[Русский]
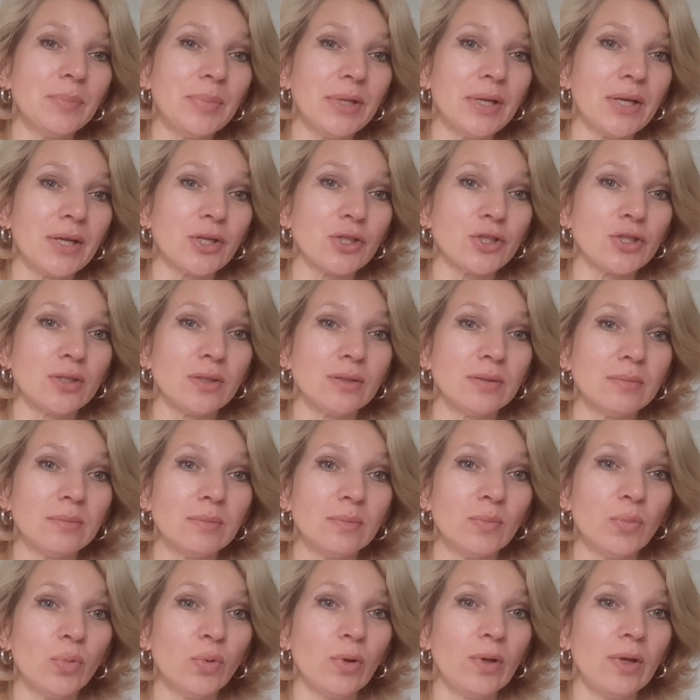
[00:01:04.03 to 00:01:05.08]
пряжа
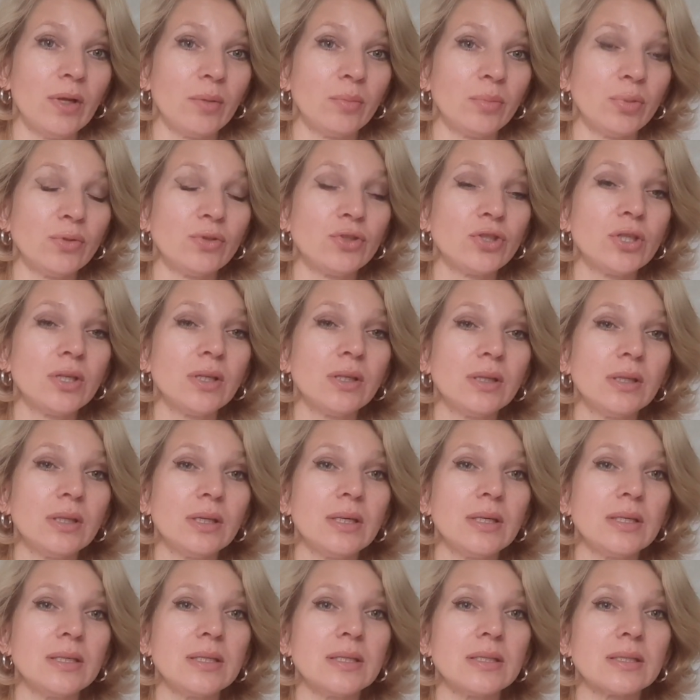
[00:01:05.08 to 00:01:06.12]
более
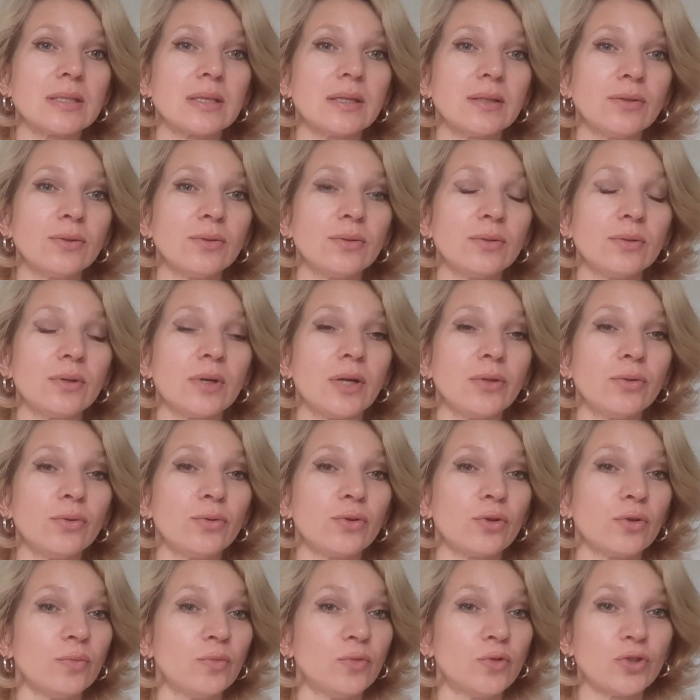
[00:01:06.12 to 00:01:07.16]
бюджетная, из которой,
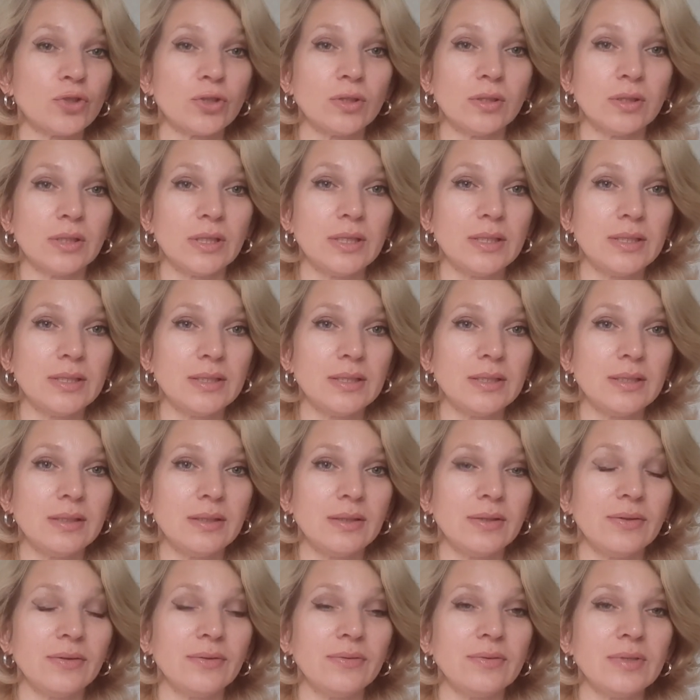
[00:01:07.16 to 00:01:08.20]
которую можно найти
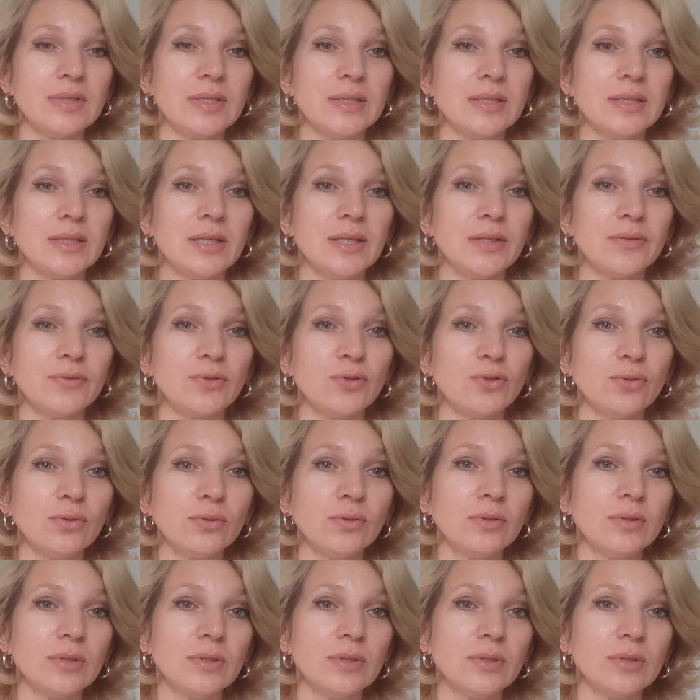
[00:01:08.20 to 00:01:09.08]
везде и всюду,